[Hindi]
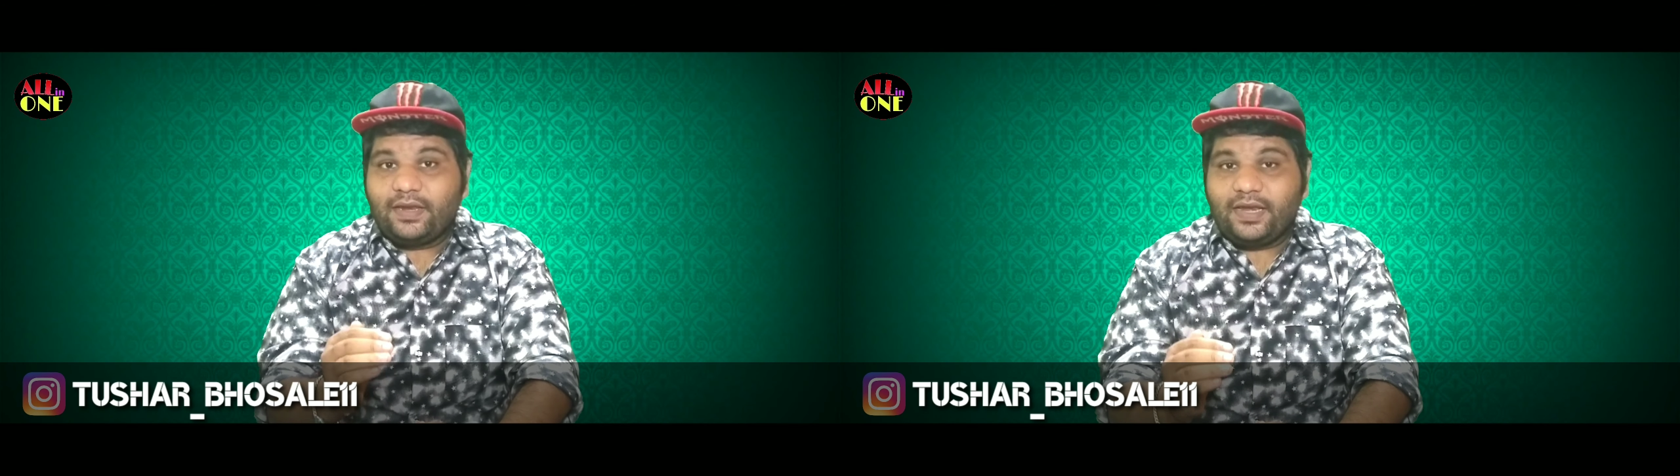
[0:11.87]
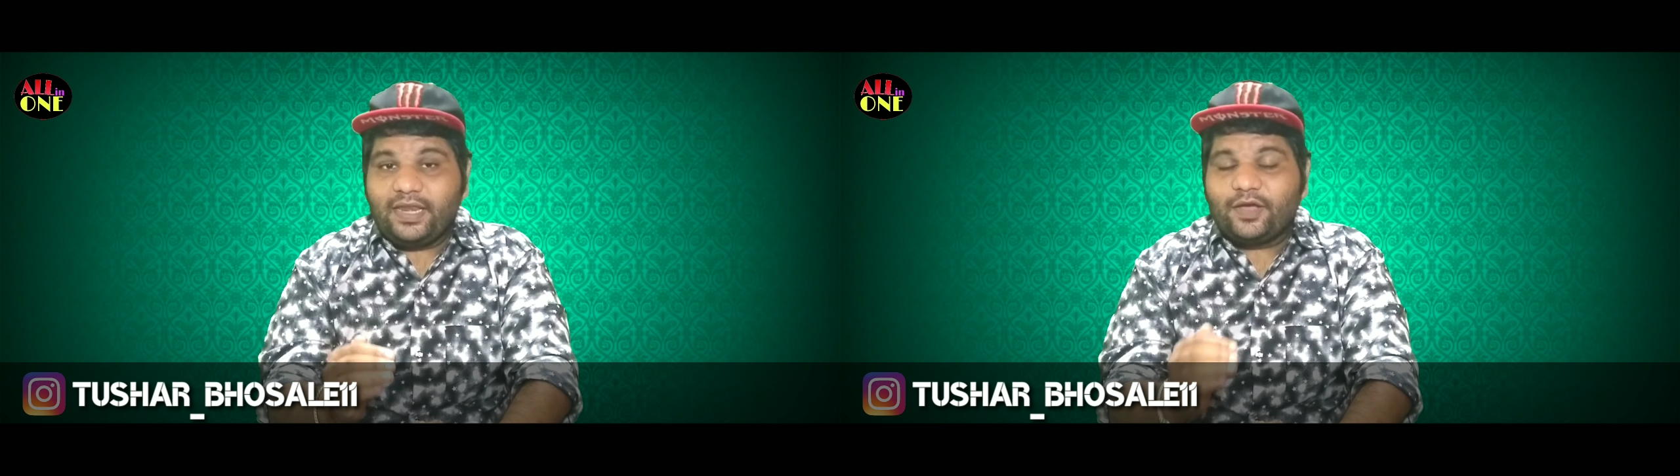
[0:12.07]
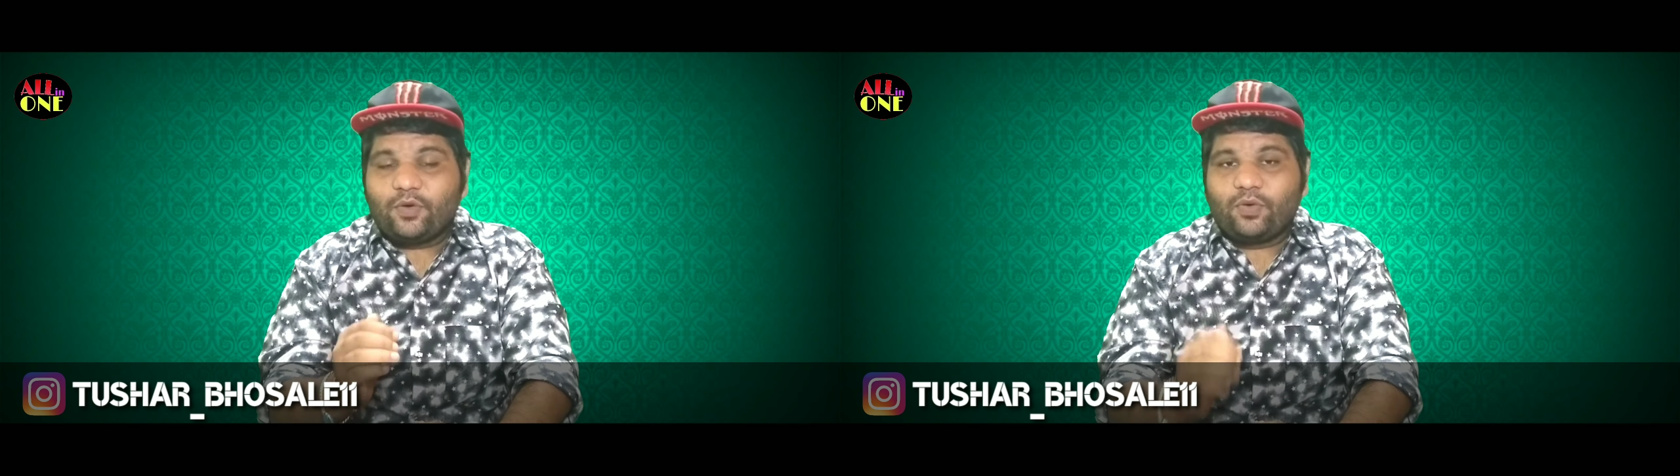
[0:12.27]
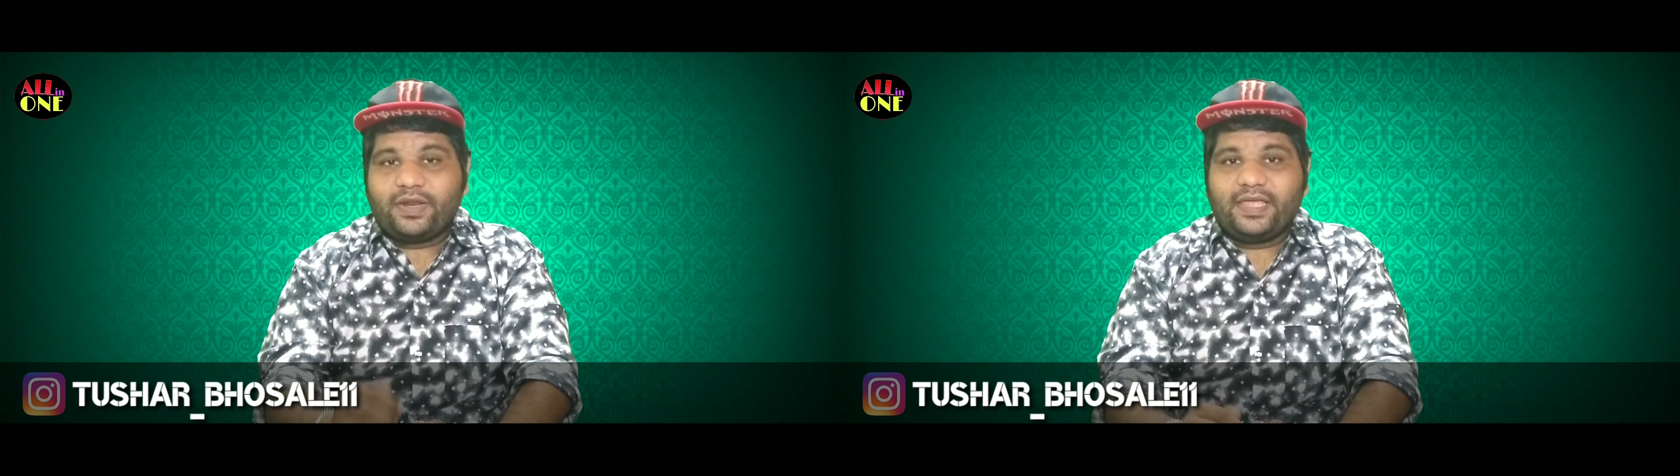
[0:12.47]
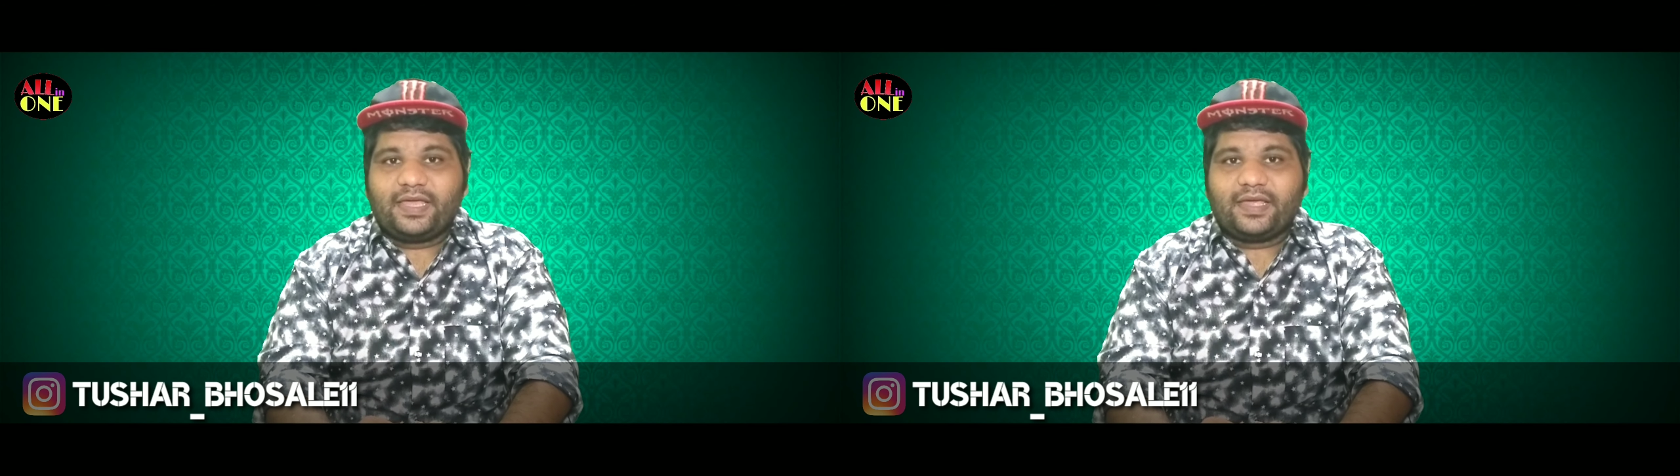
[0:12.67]
लीक हो
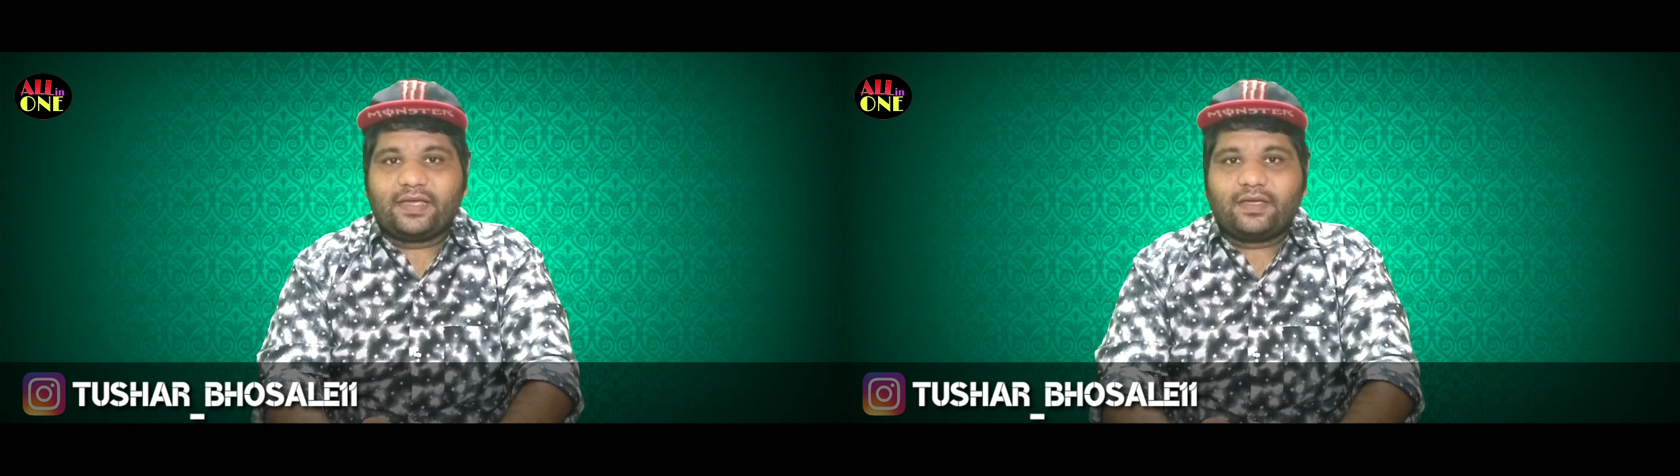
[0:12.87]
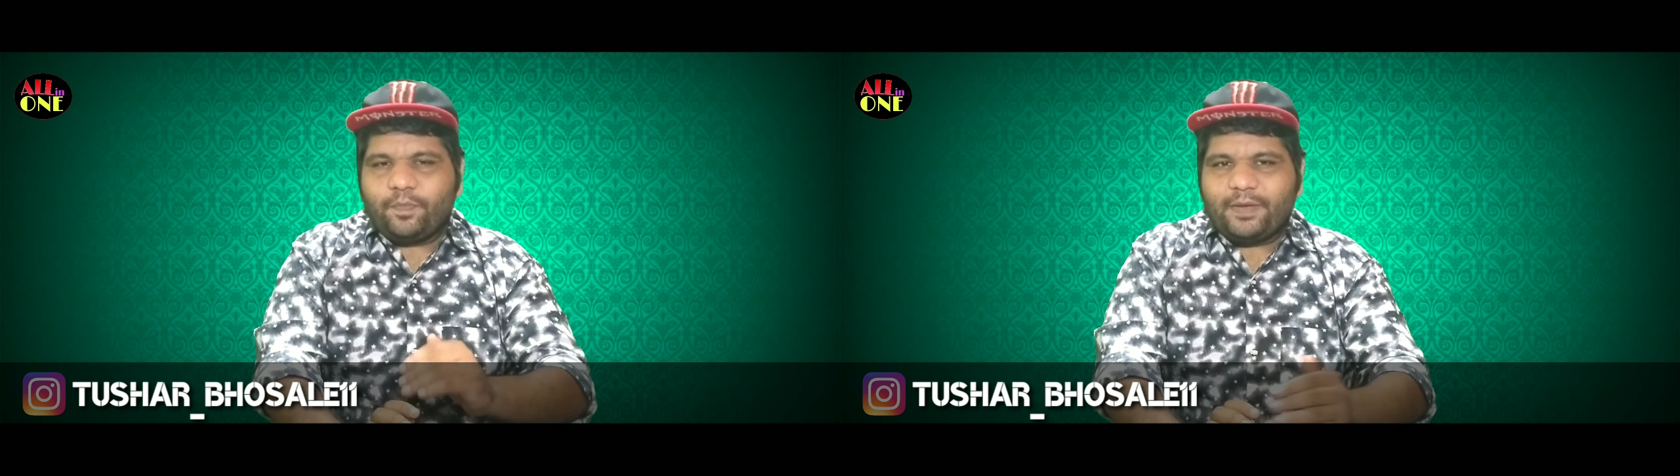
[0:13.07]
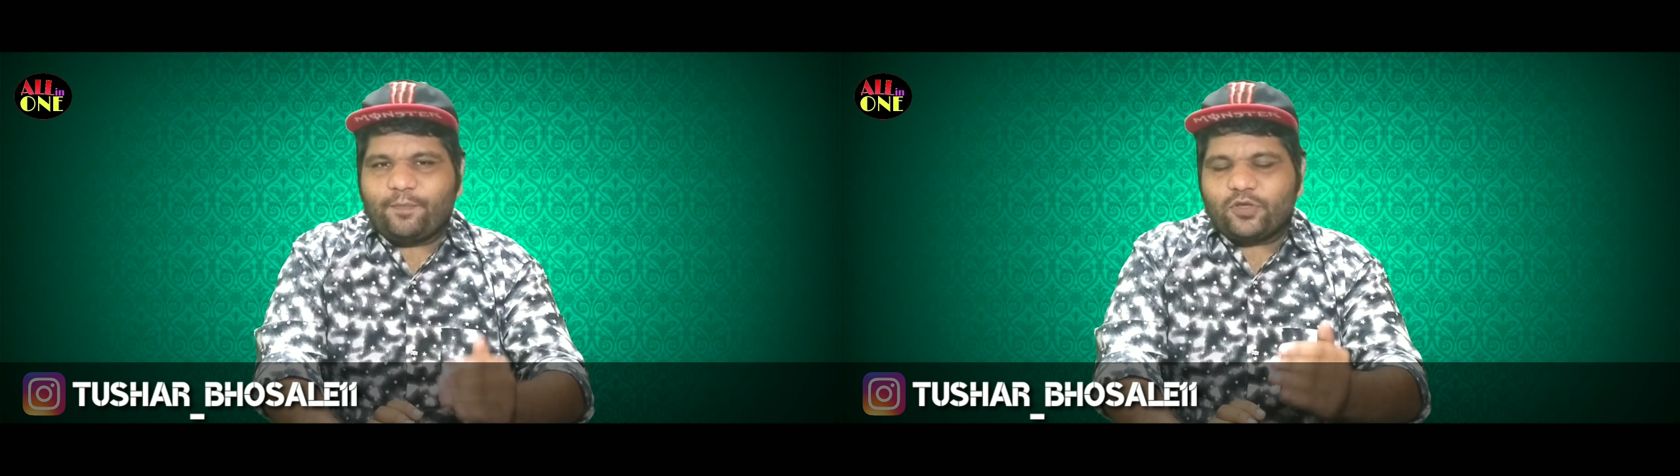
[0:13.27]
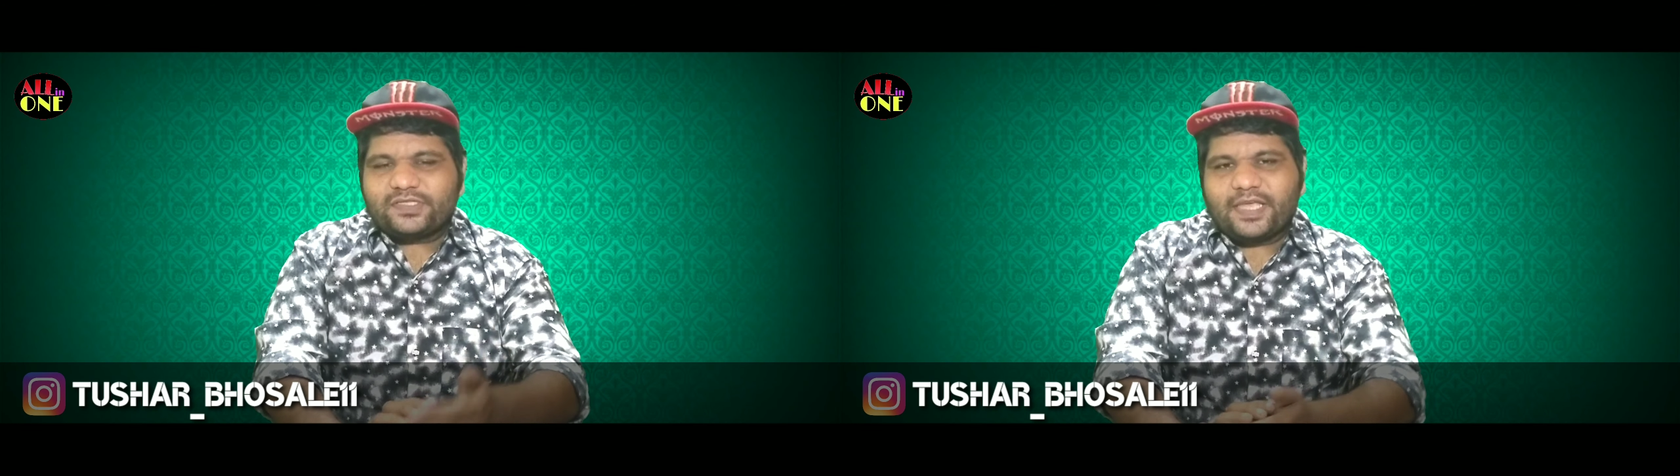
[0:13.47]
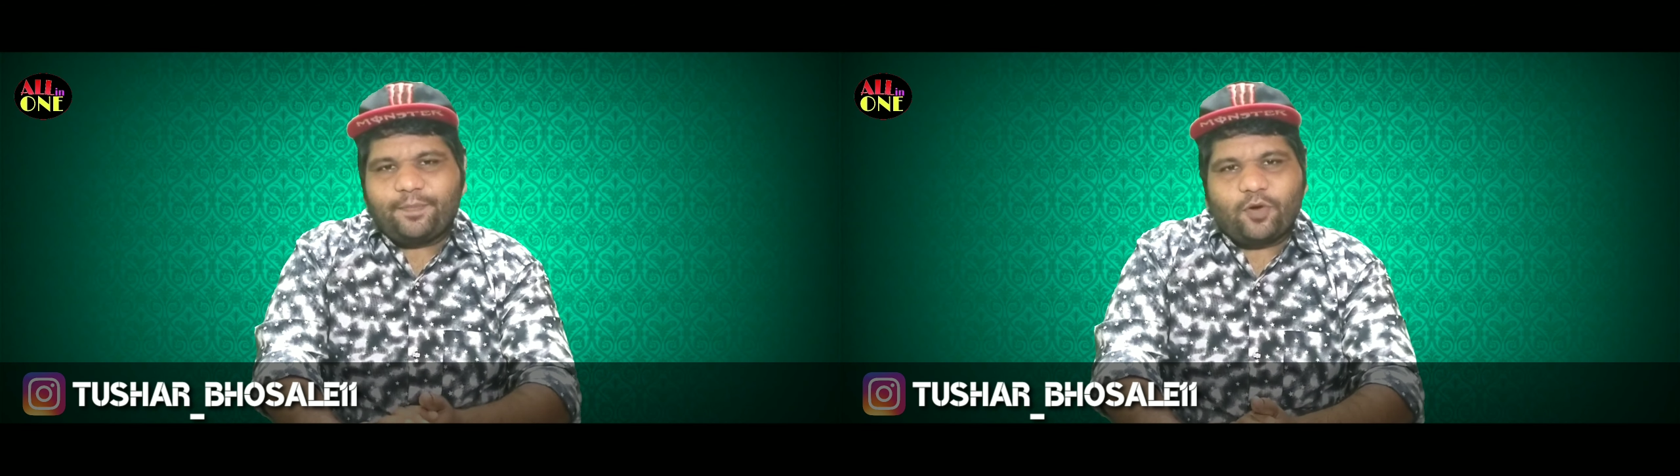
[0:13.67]
रही है तो बिग
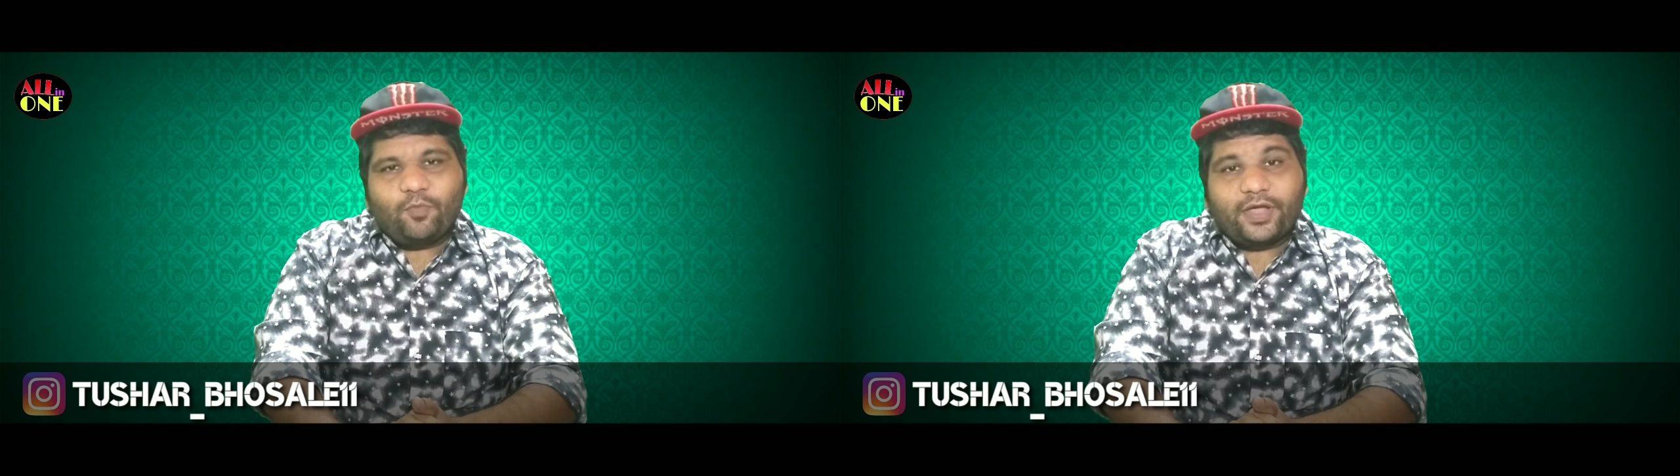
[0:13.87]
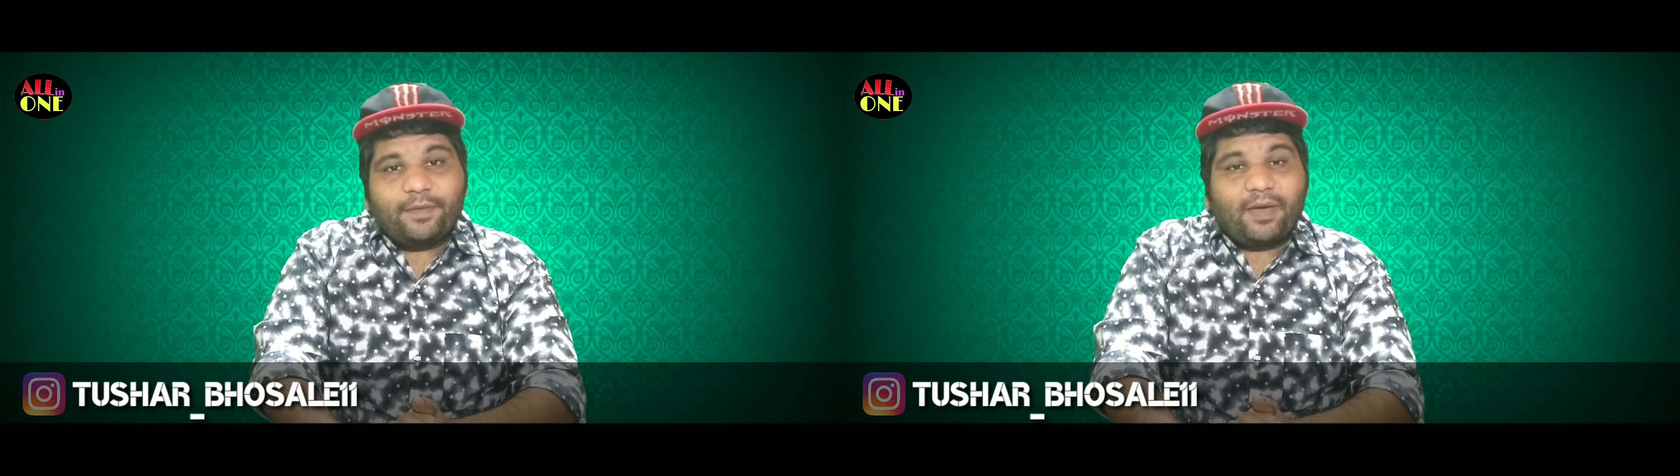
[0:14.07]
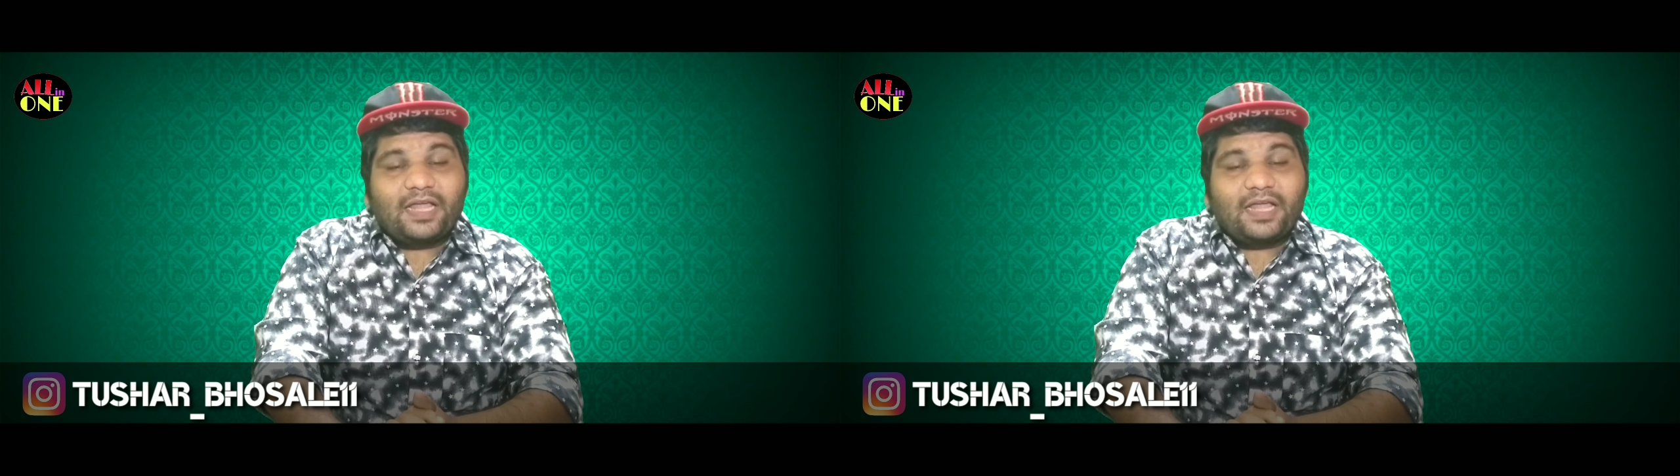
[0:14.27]
बॉस के प्रोमो के